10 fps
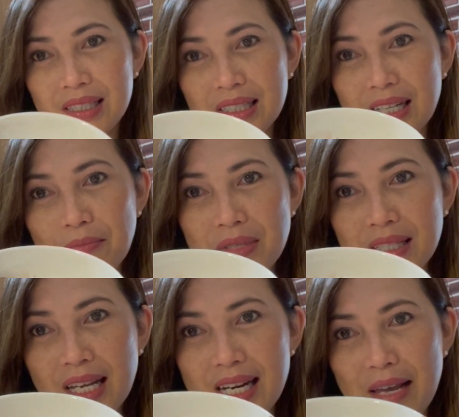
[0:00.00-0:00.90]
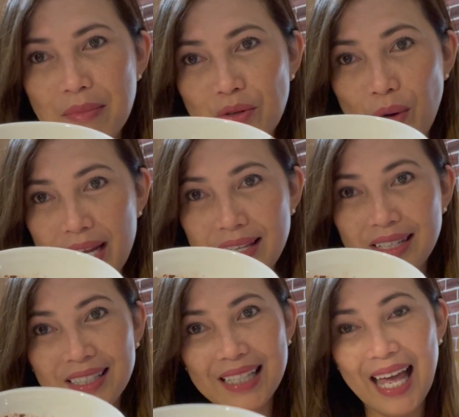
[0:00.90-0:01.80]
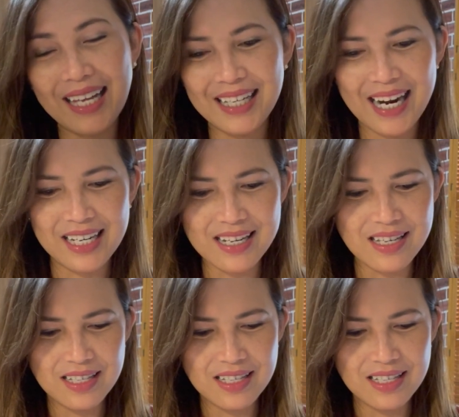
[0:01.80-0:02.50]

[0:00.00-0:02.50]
nước nóng như thế này mình quậy cho nó tan ra đó